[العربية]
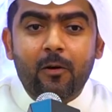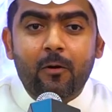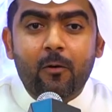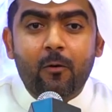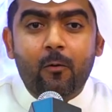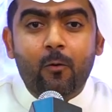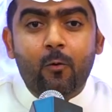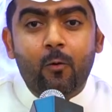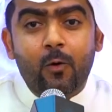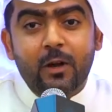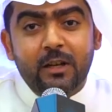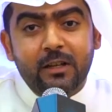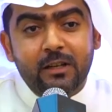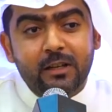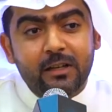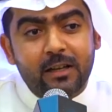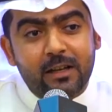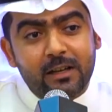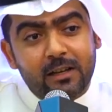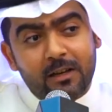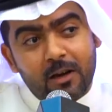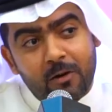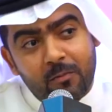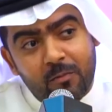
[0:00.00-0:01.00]
والله
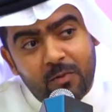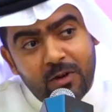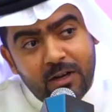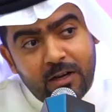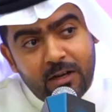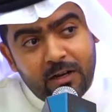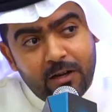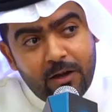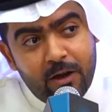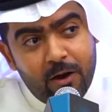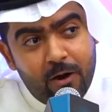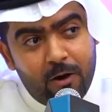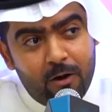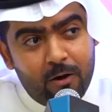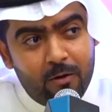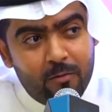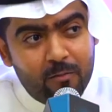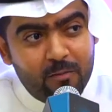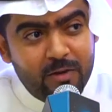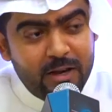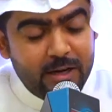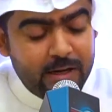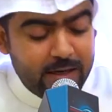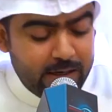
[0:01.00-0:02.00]
قبل يوم
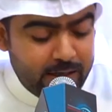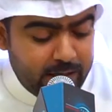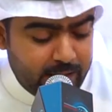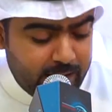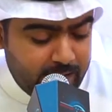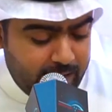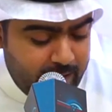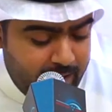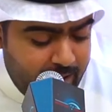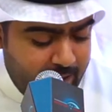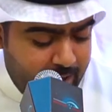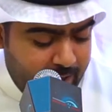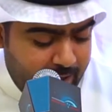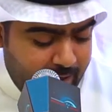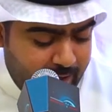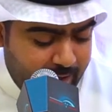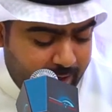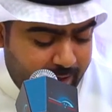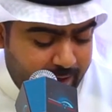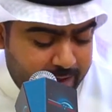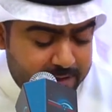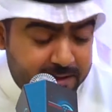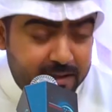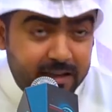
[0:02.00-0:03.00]

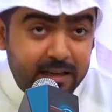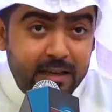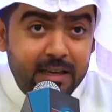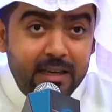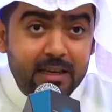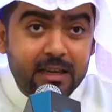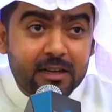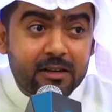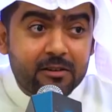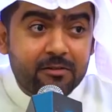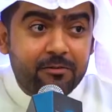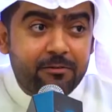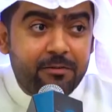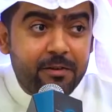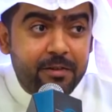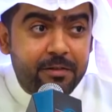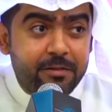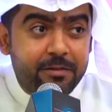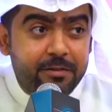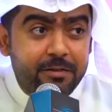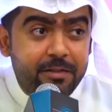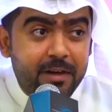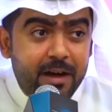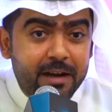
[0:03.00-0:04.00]
الغدير في
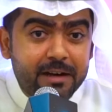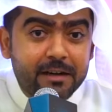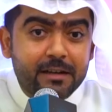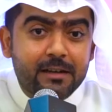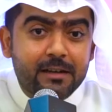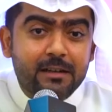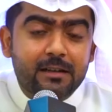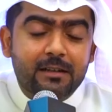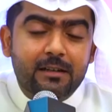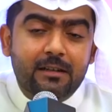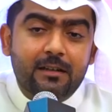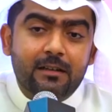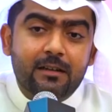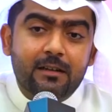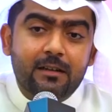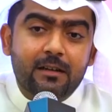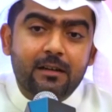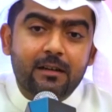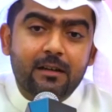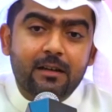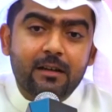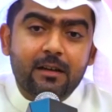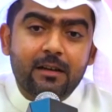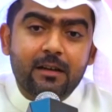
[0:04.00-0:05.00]
الذر
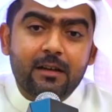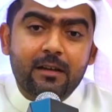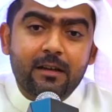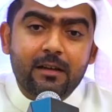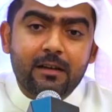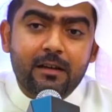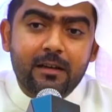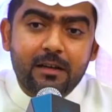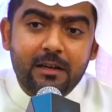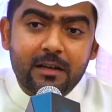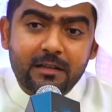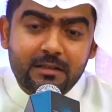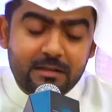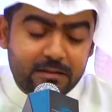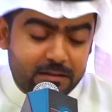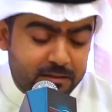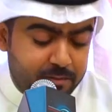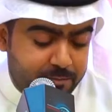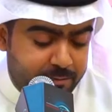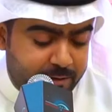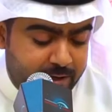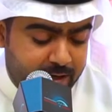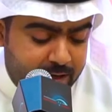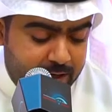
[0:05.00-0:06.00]
ينصبك
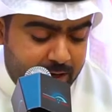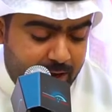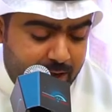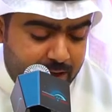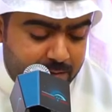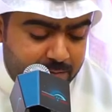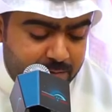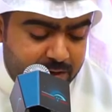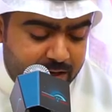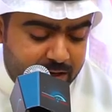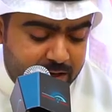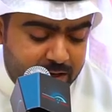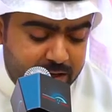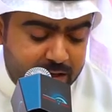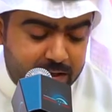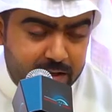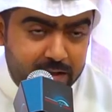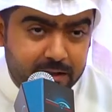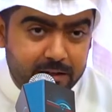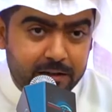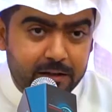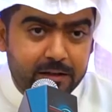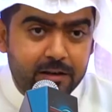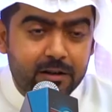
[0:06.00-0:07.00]
الأمير
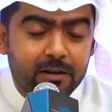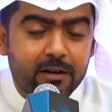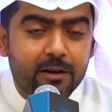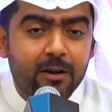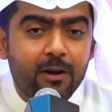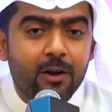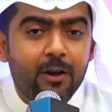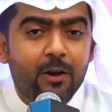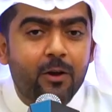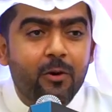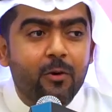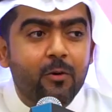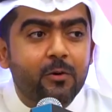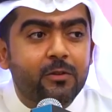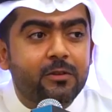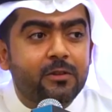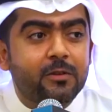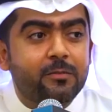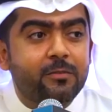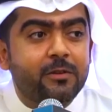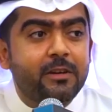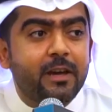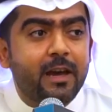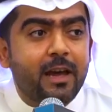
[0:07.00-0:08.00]
وتبقى
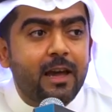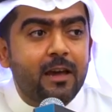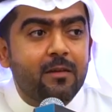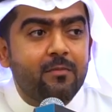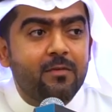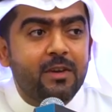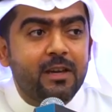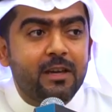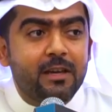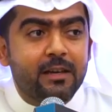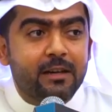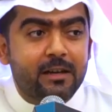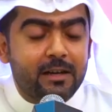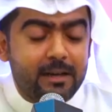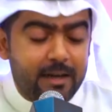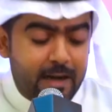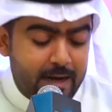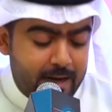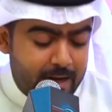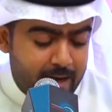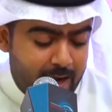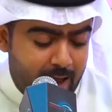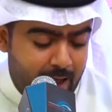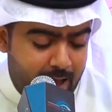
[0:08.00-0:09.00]
أمير إلى
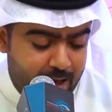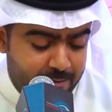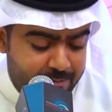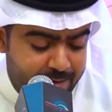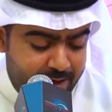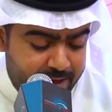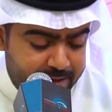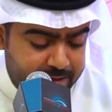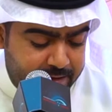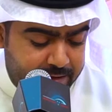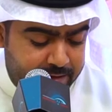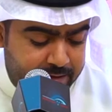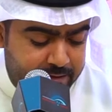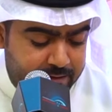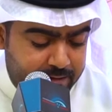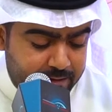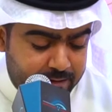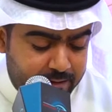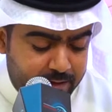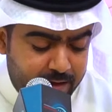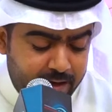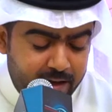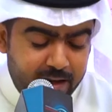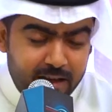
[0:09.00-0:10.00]
الأبد
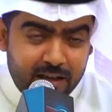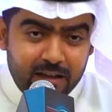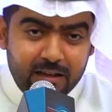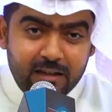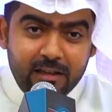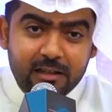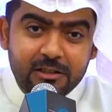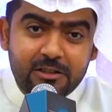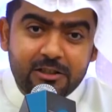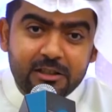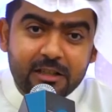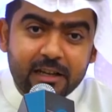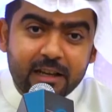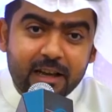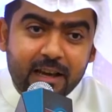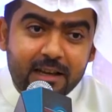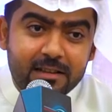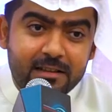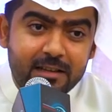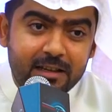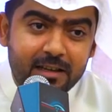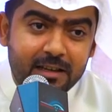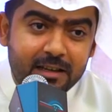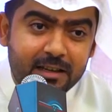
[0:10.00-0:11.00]
يجري
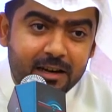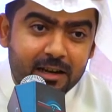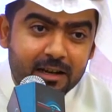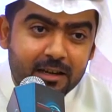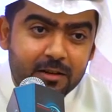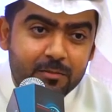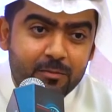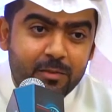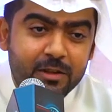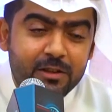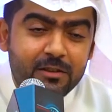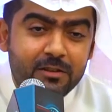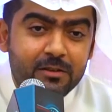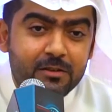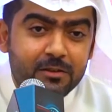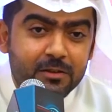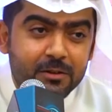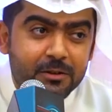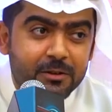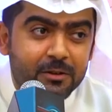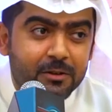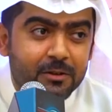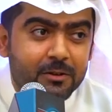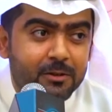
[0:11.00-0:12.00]
غديرك
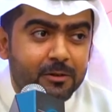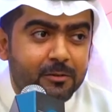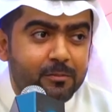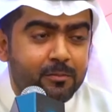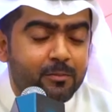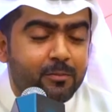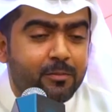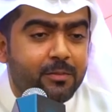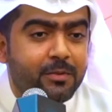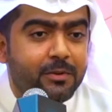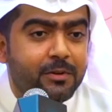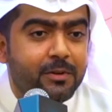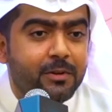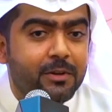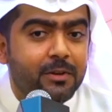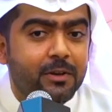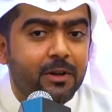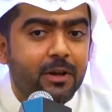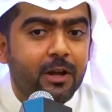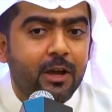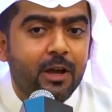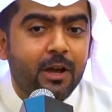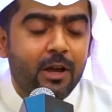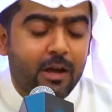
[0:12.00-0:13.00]
بالتروب
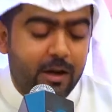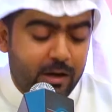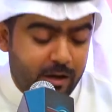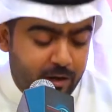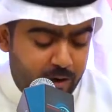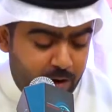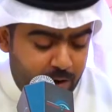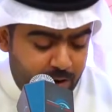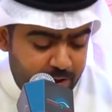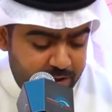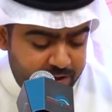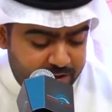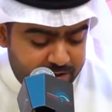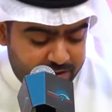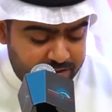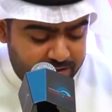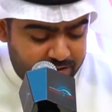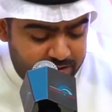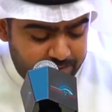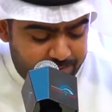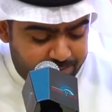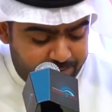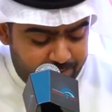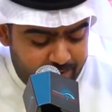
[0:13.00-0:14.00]
لو
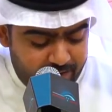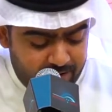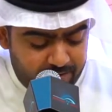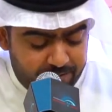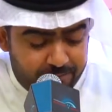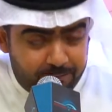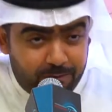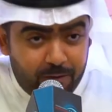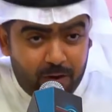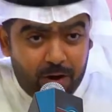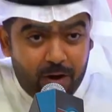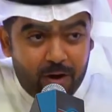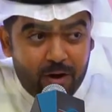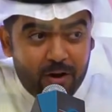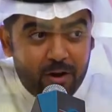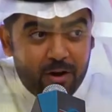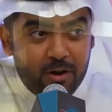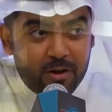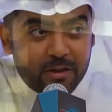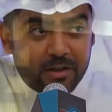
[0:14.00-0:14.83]
يرتفع فوق